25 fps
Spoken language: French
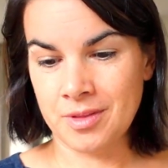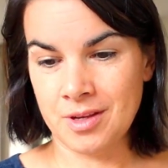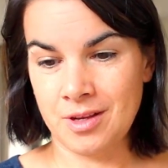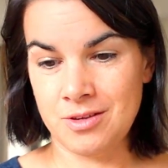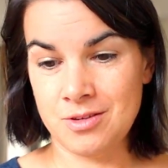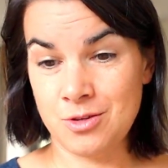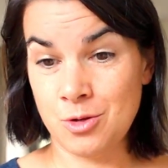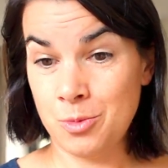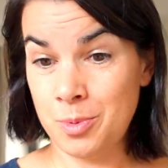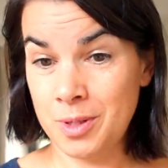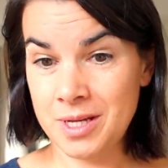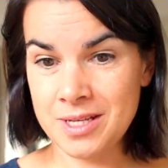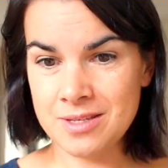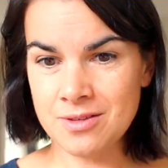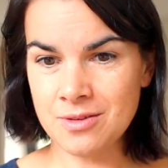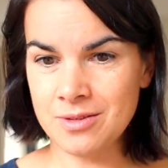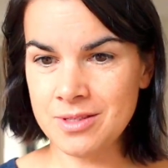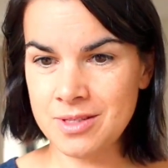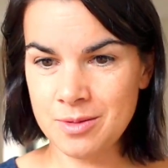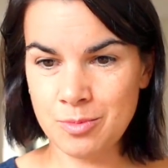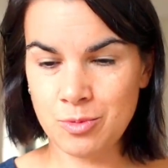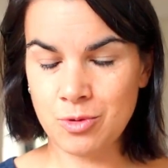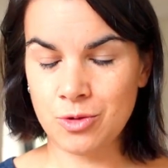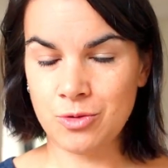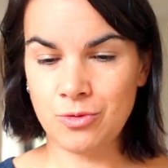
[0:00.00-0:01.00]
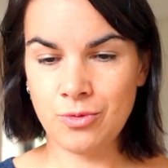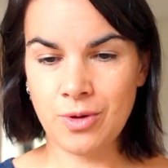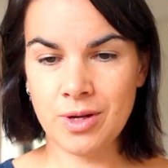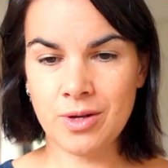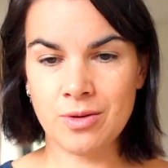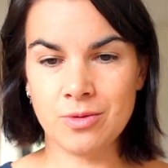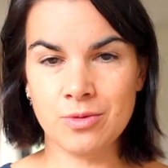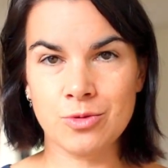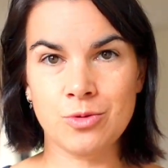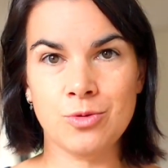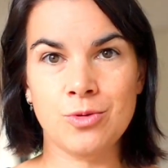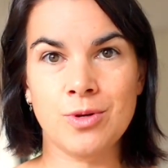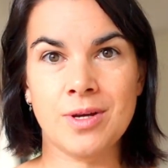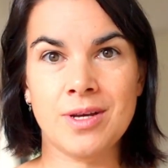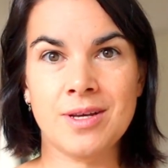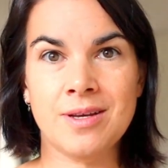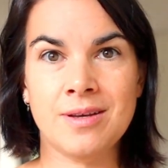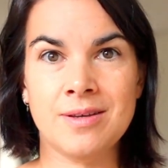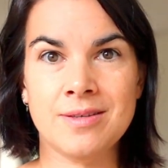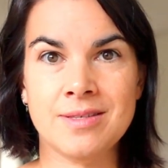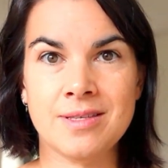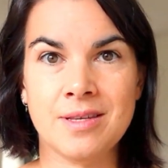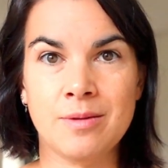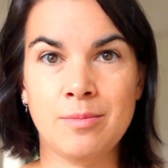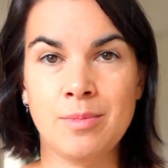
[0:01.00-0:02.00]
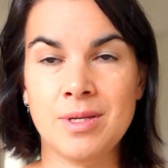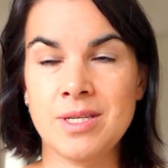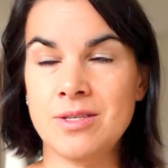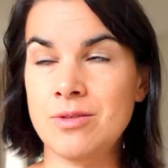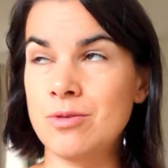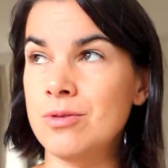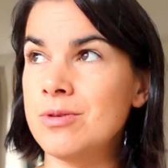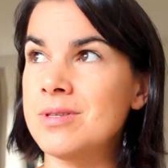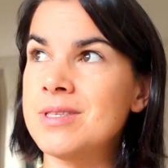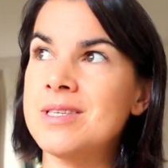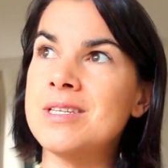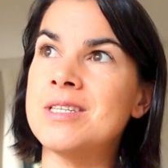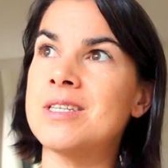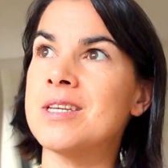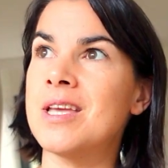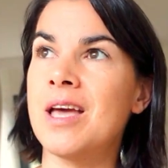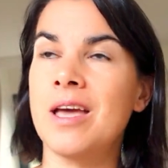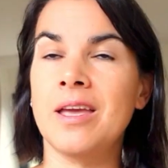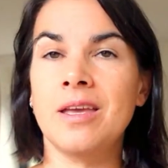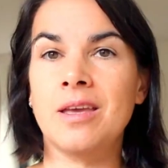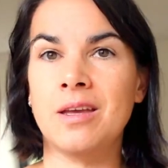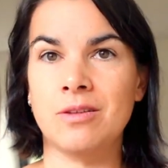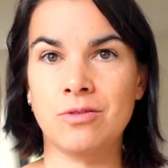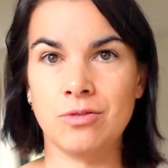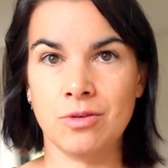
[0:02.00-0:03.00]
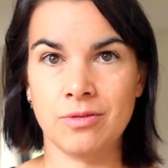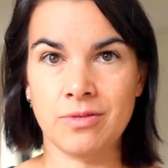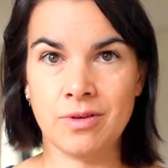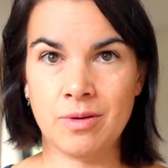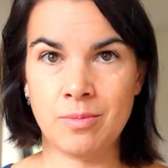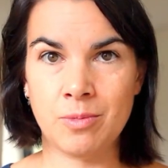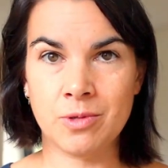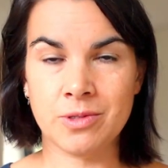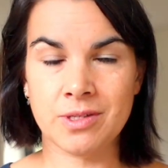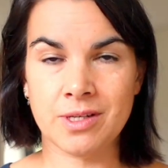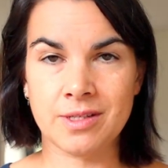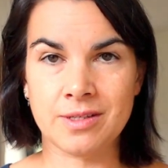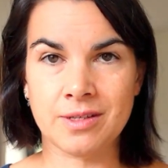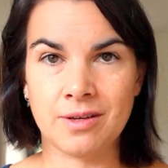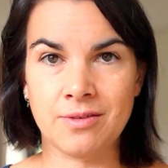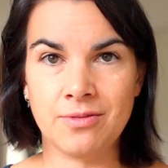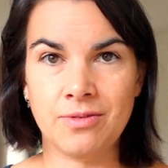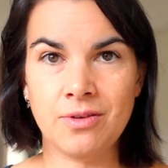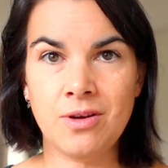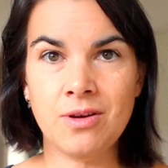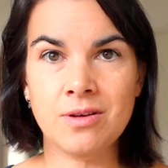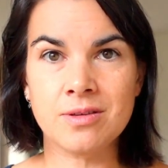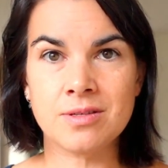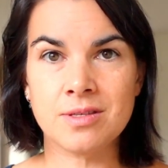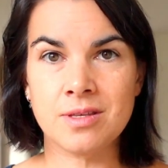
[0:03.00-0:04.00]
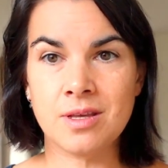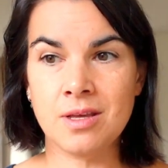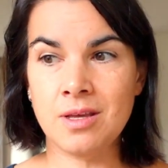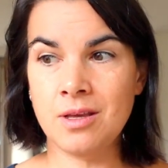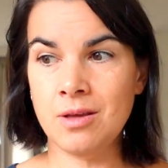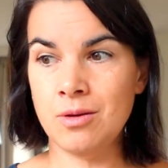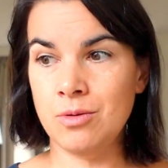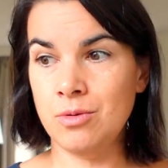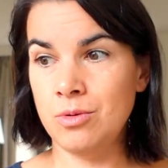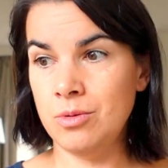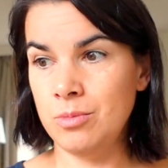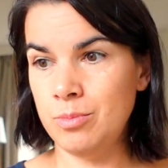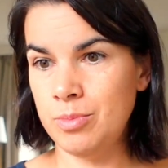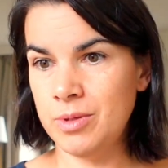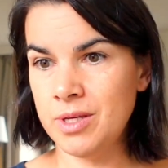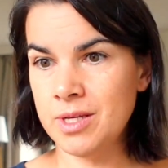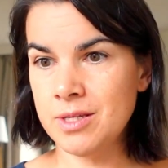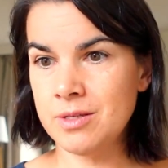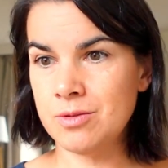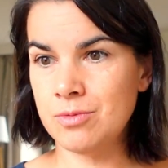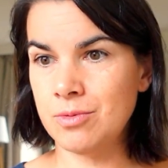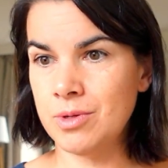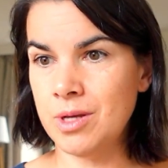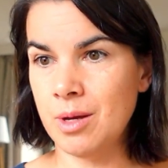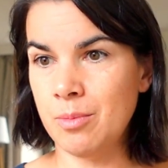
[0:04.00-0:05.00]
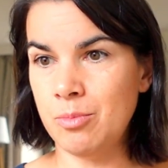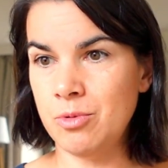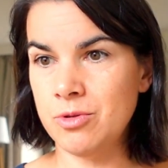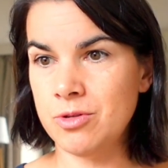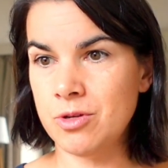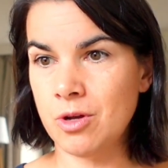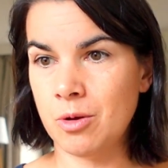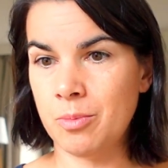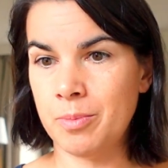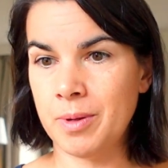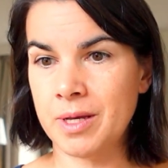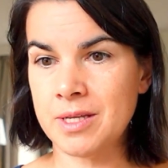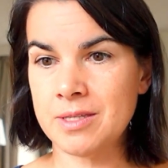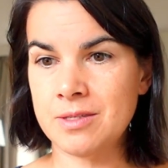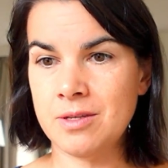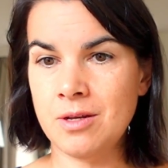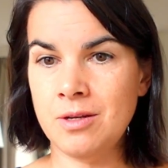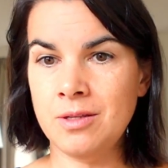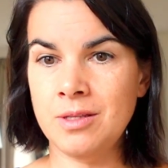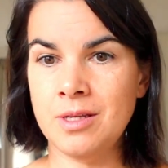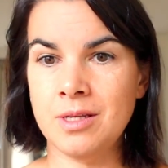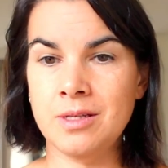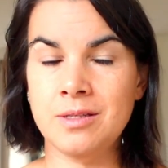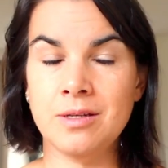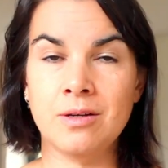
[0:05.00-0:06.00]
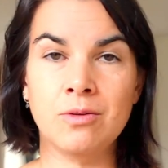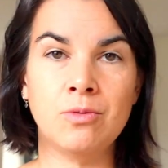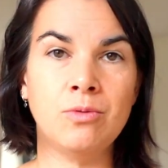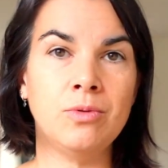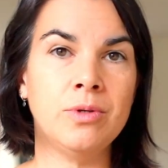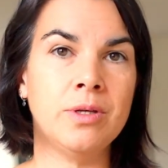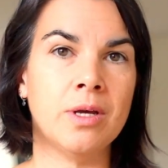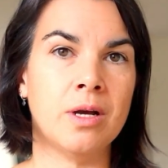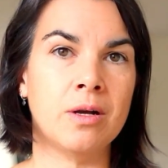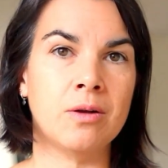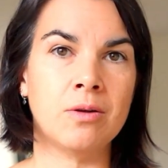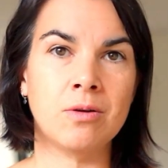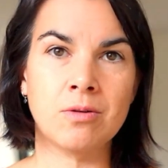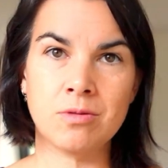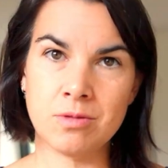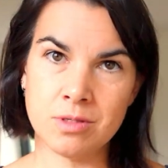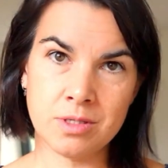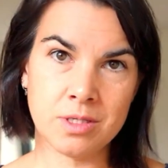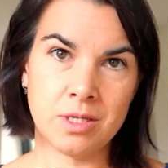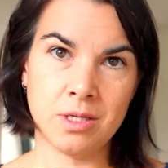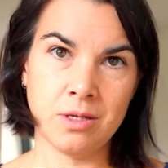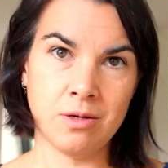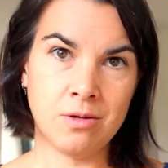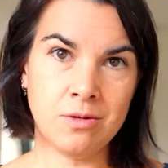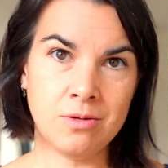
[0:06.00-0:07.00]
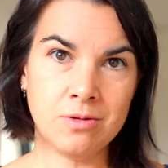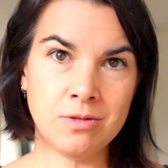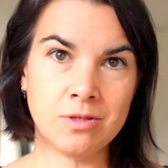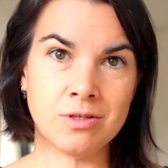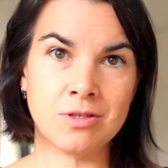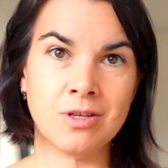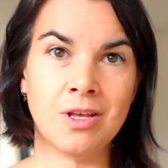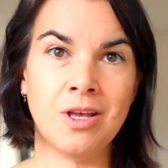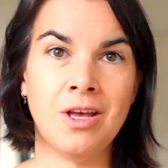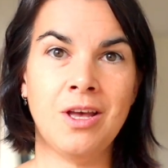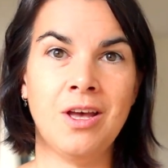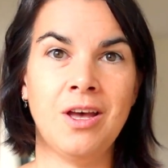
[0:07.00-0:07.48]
se présenter pour toi quand tu as cette blessure, si je caricature vraiment très très fort, c'est une pièce où il y a plusieurs personnes et d'un coup il y a un grand silence.